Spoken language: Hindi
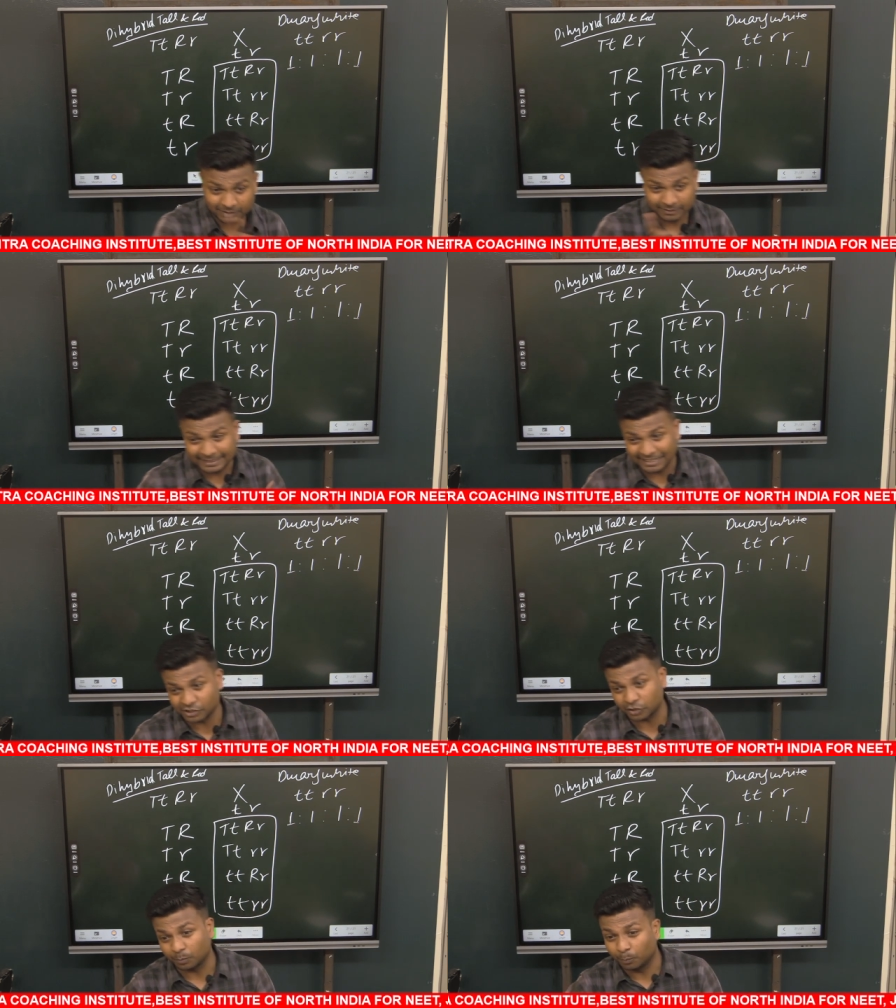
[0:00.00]
टेस्ट
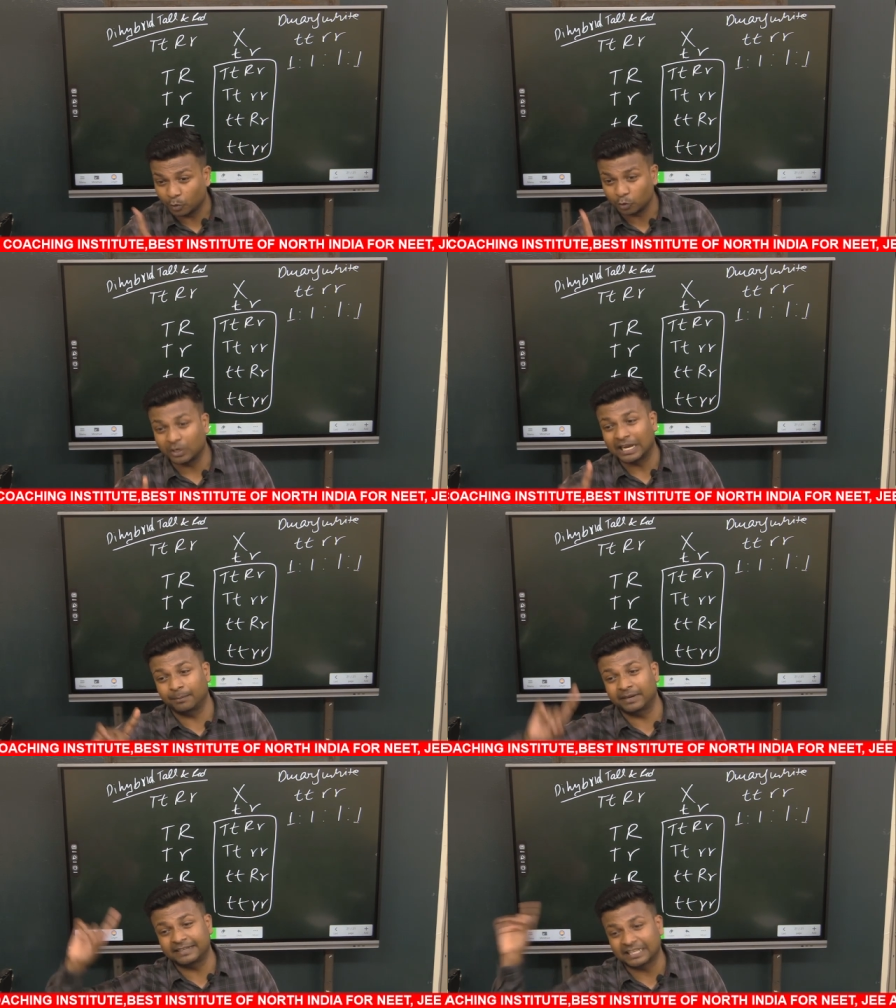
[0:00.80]
मोनो
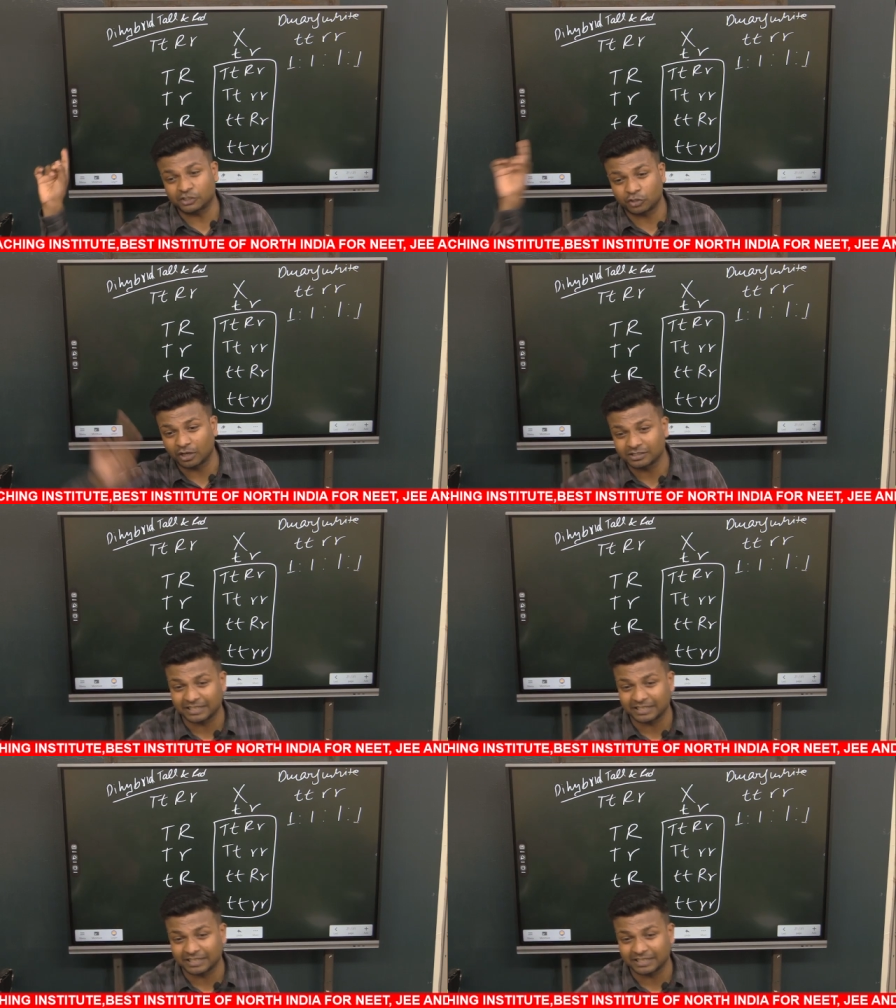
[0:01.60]
हाइब्रिड टेस्ट क्रॉस का